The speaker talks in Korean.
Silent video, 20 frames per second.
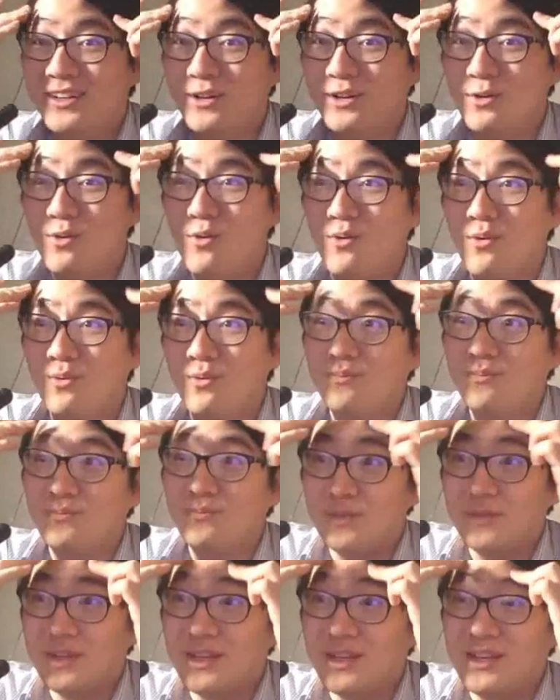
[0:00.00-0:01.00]
그리고
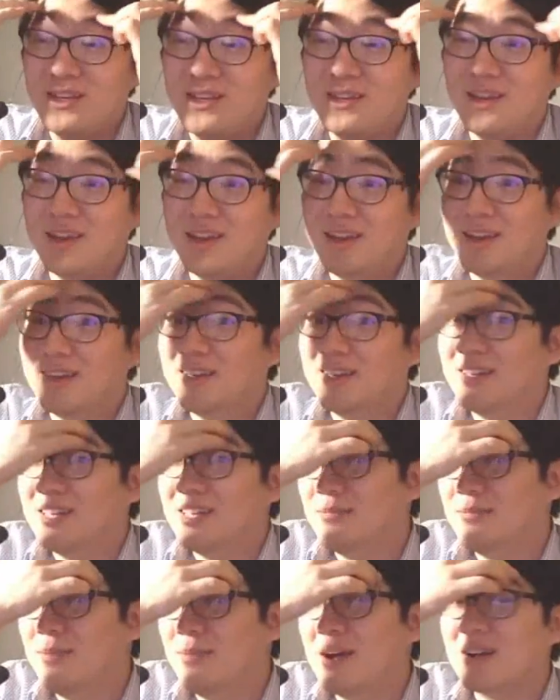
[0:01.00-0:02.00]

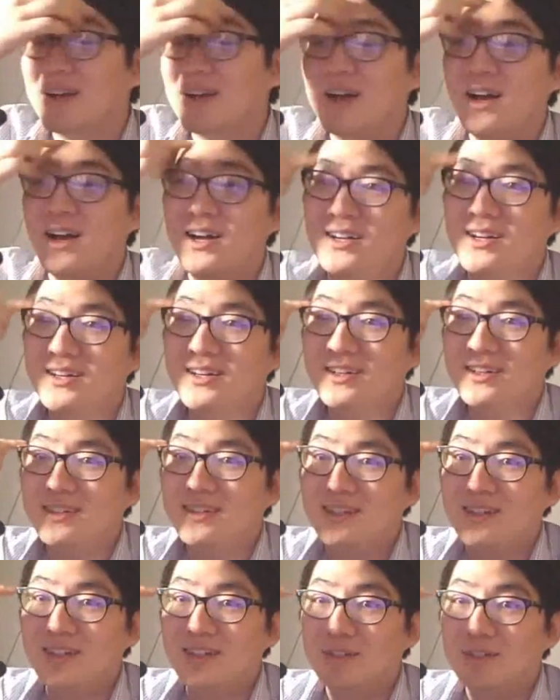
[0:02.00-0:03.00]
이게 이마가
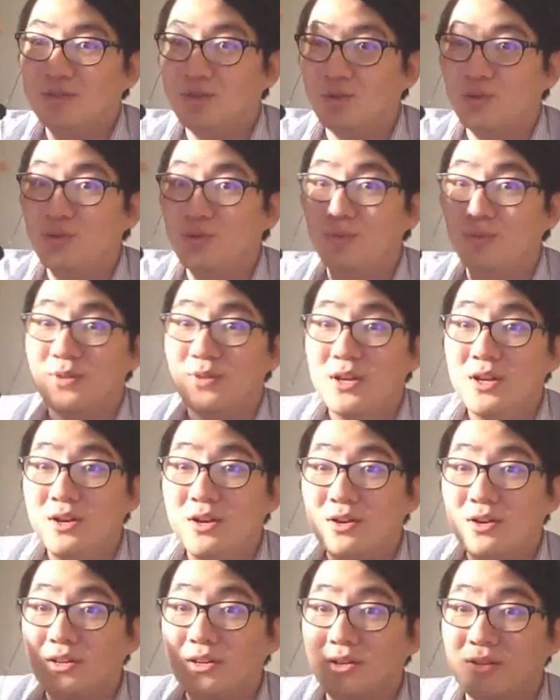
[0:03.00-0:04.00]
좀
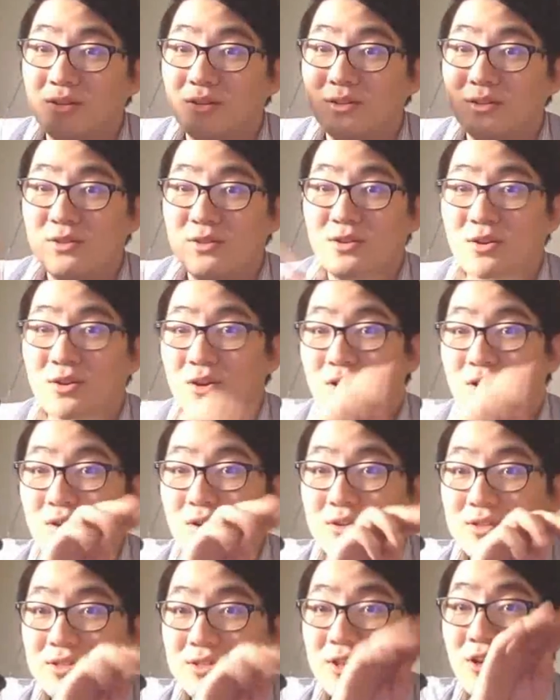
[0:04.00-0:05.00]
그
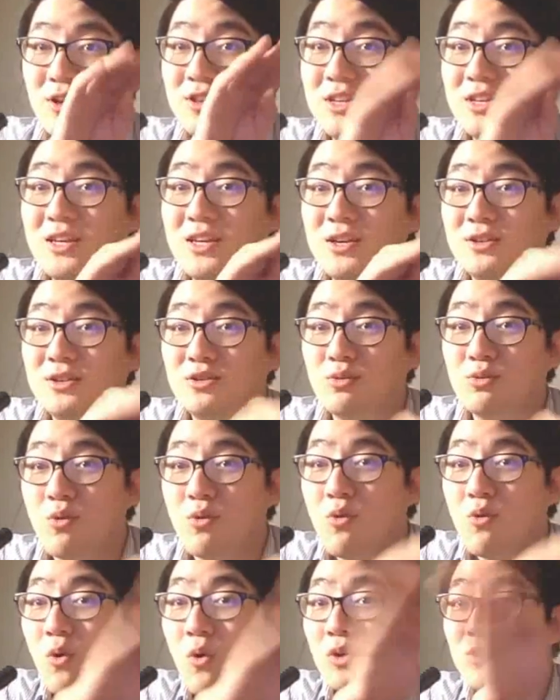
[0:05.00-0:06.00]
선이
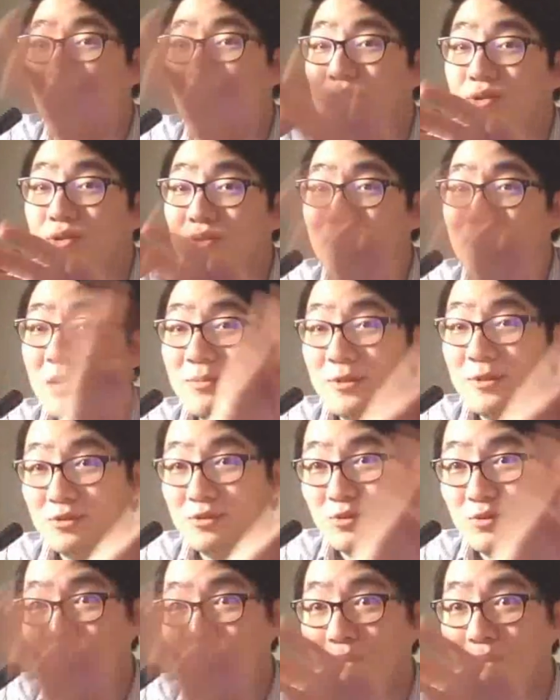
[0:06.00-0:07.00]
좀 원형으로
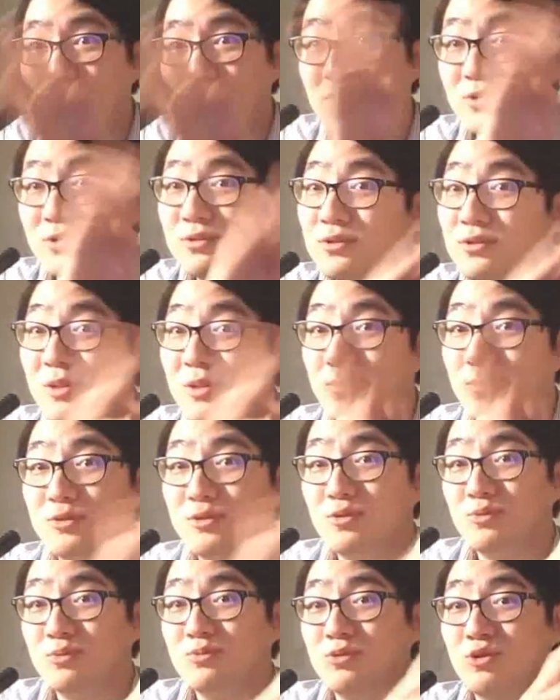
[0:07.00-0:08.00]
되면 좀 곡선으로
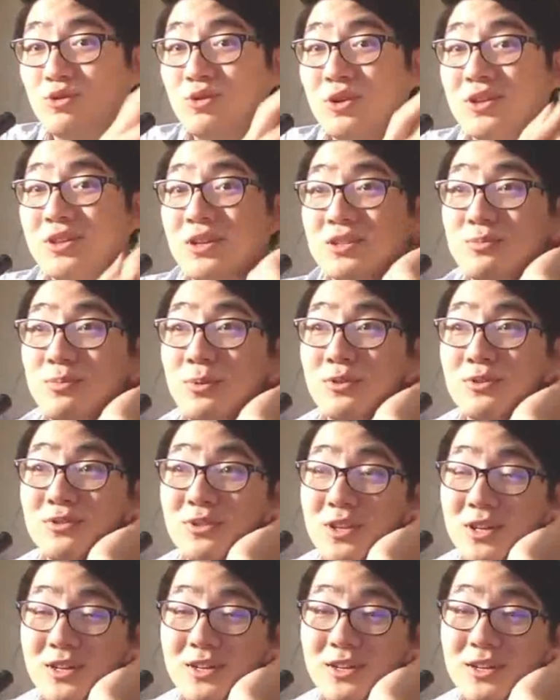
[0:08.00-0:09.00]
되면 좀 좋겠다
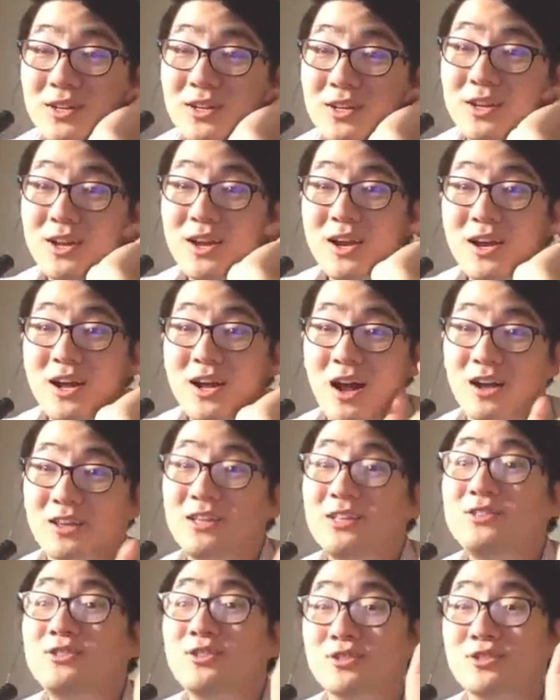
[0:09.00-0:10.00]
싶었는데
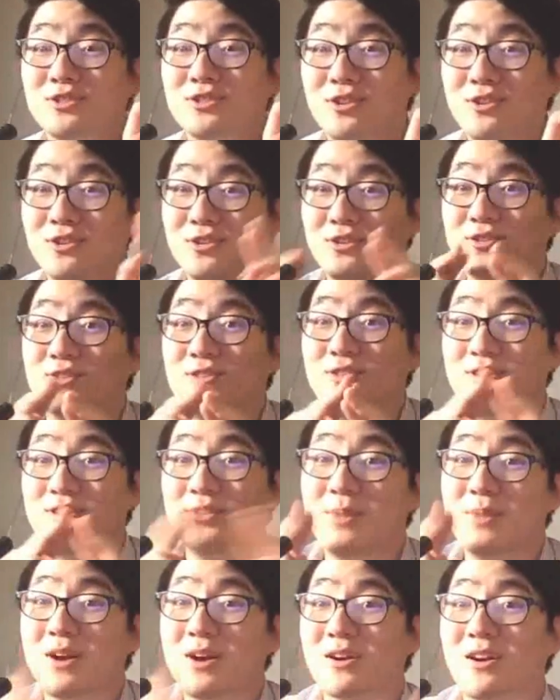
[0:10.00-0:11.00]
각이 졌어요
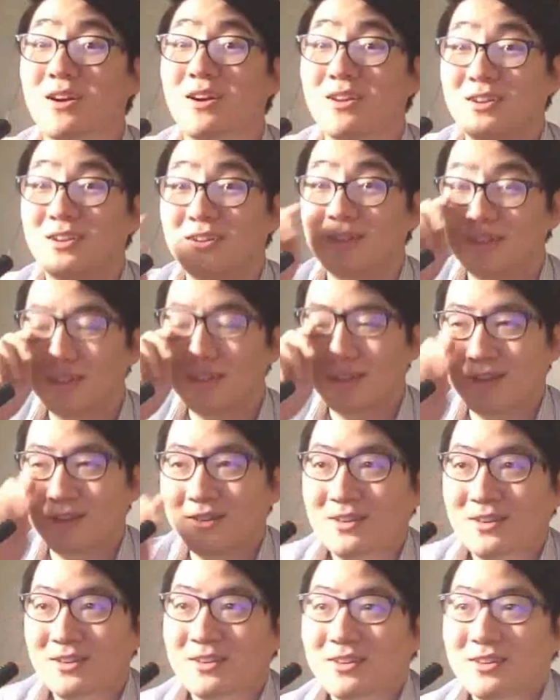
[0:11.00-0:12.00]
이마가
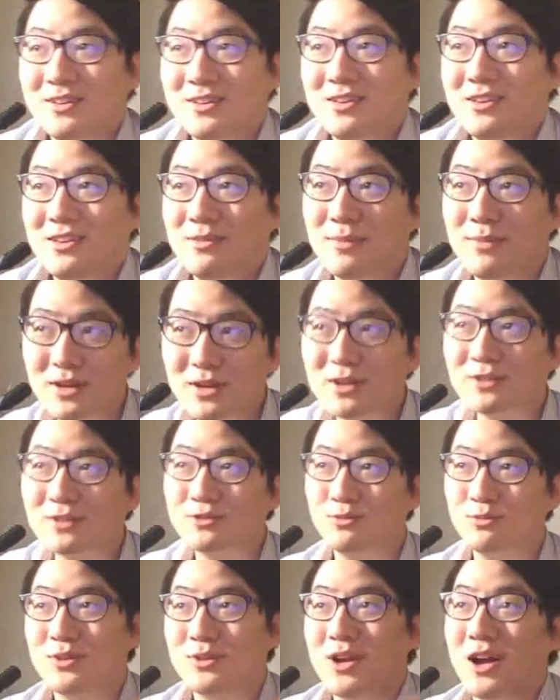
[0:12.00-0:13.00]

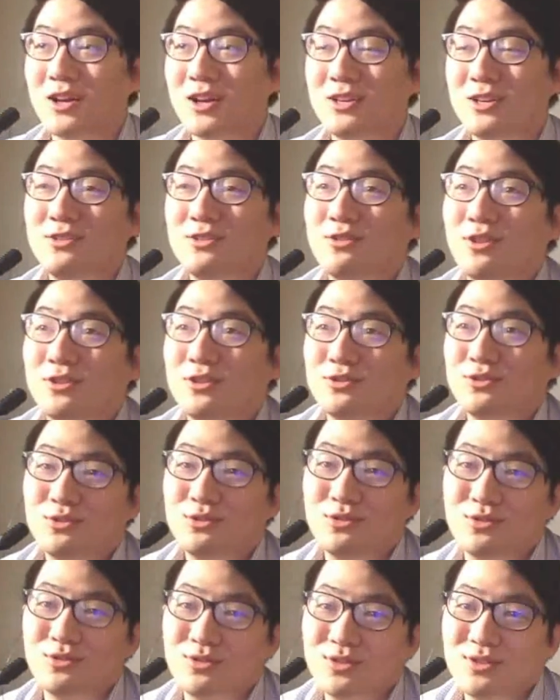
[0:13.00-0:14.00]
이마가 좀 각이
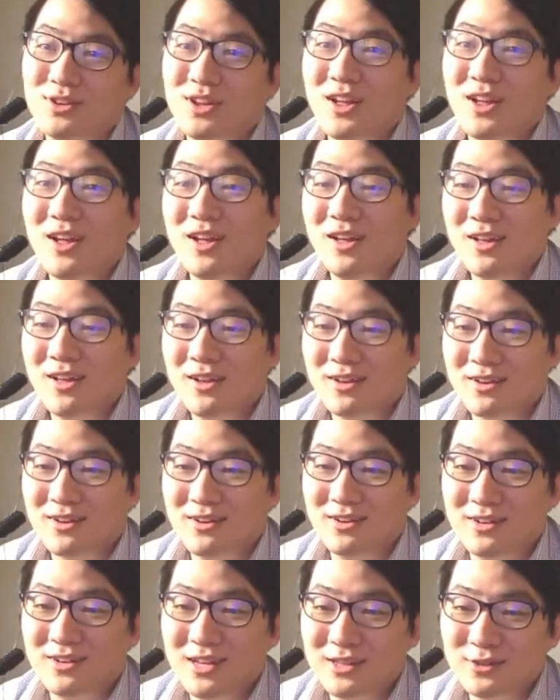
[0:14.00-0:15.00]
져가지고
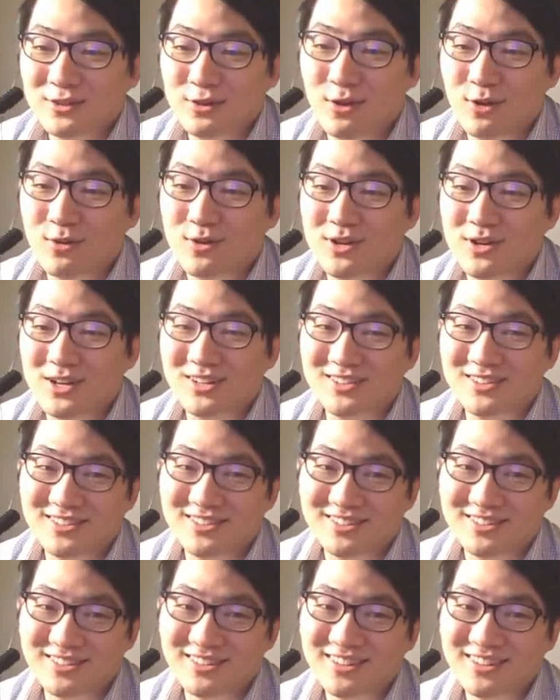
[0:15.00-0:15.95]
그게 조금